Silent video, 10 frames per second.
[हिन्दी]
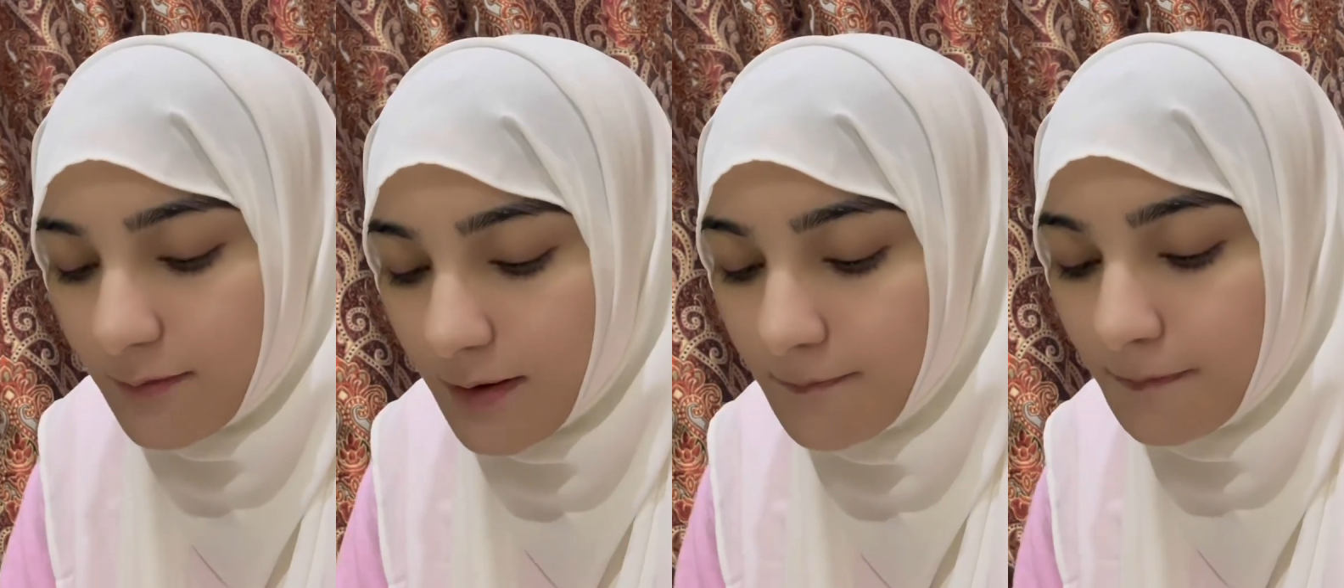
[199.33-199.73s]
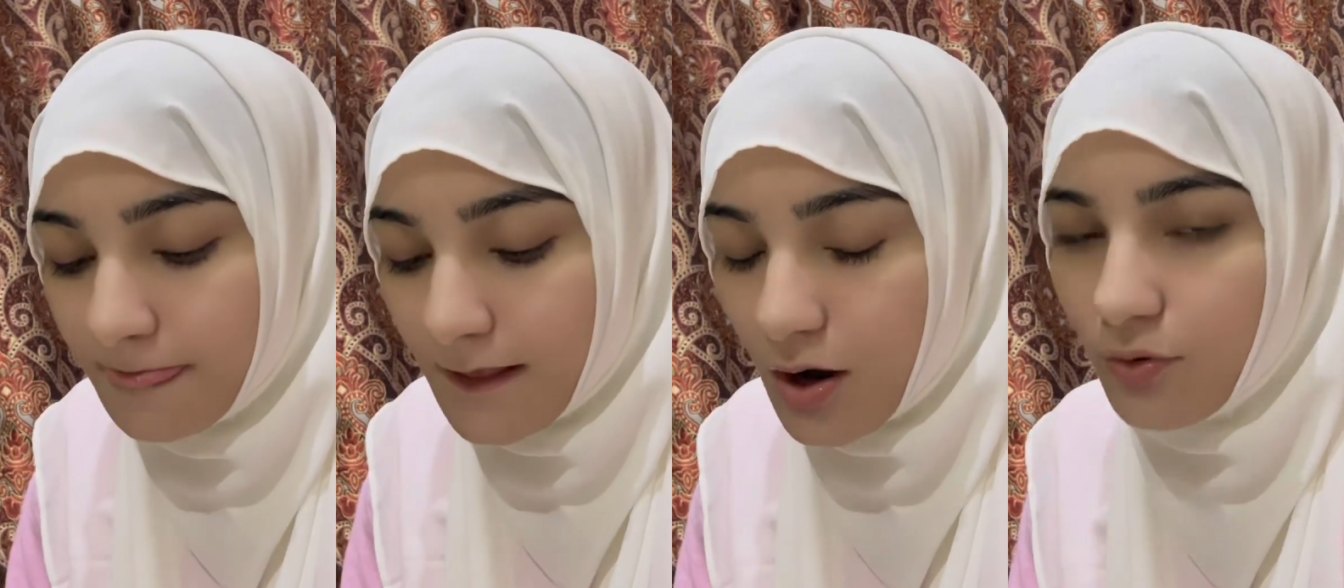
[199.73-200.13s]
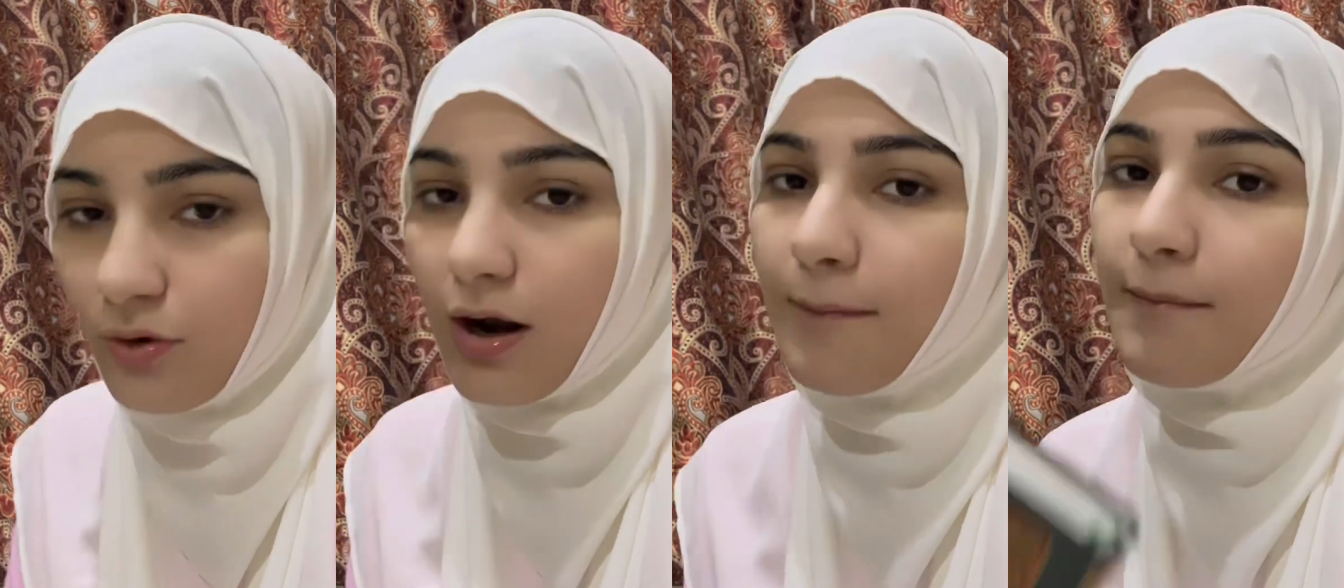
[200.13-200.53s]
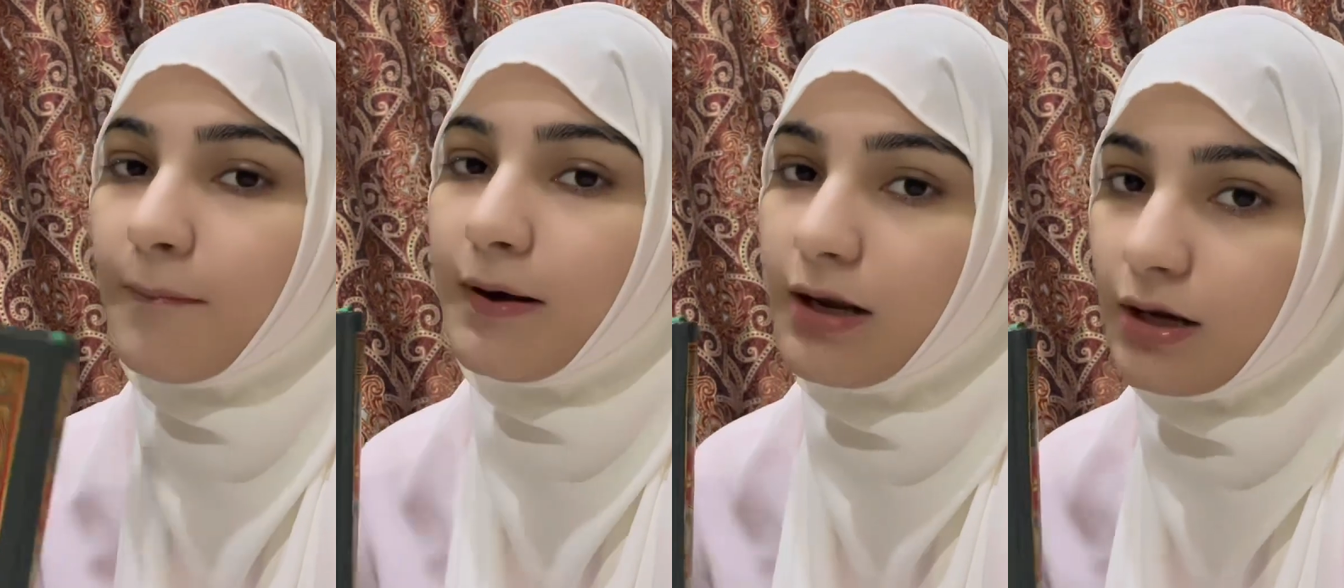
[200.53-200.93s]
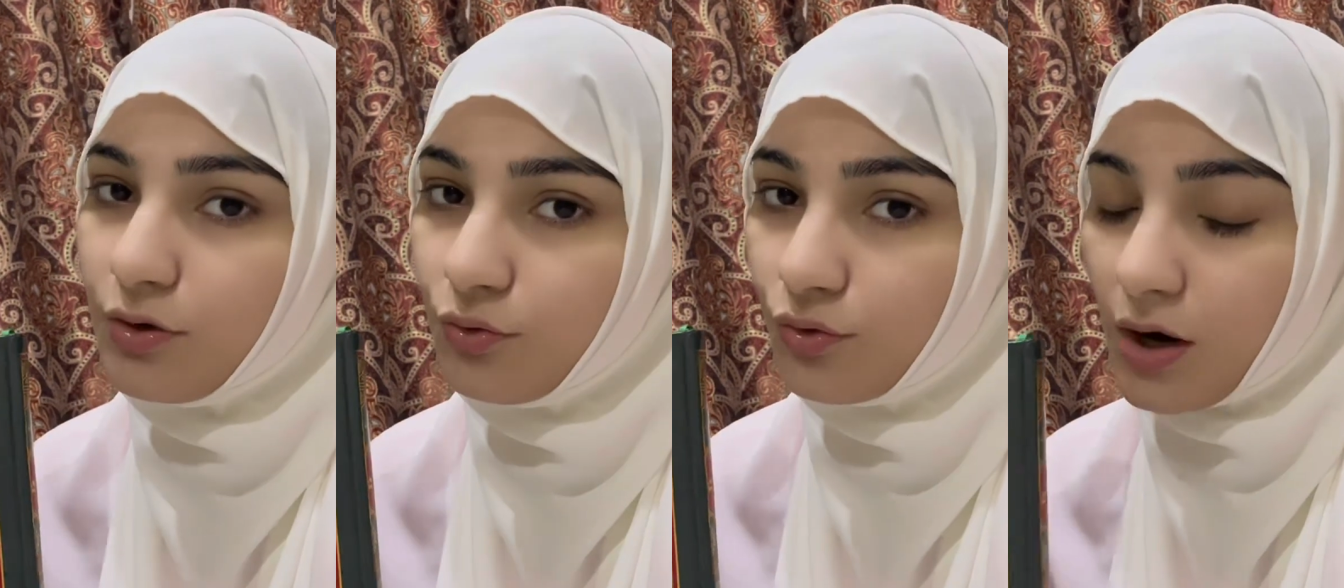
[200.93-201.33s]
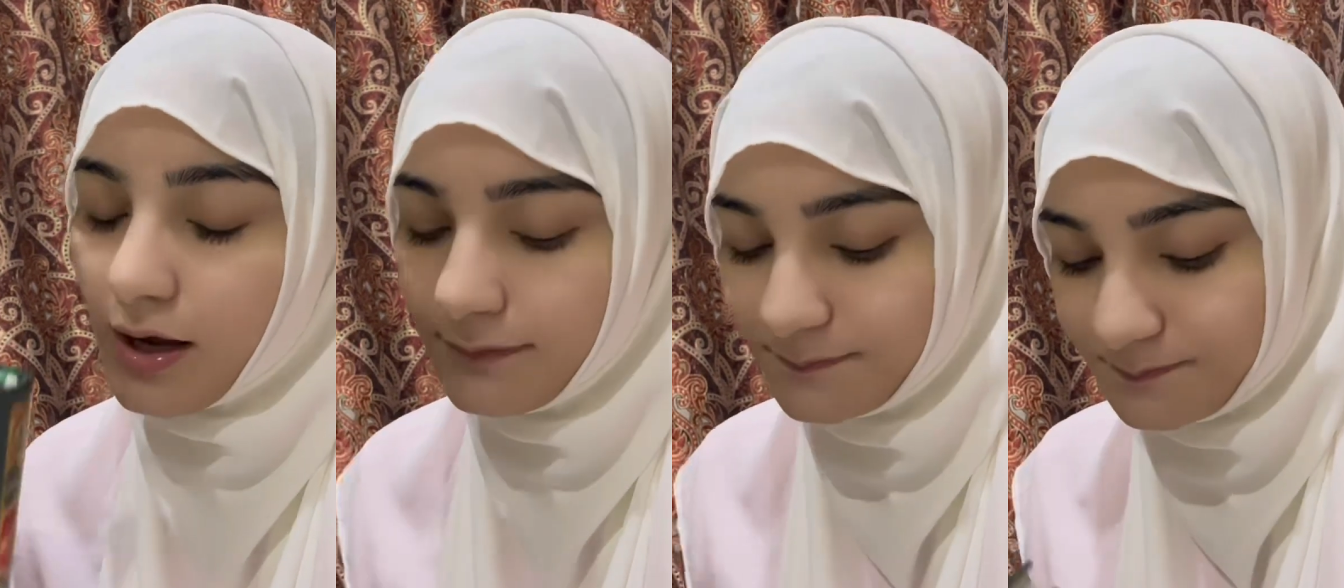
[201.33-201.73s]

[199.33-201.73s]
टाइम है और अब मैं पढ़ने लगी हूँ कुरान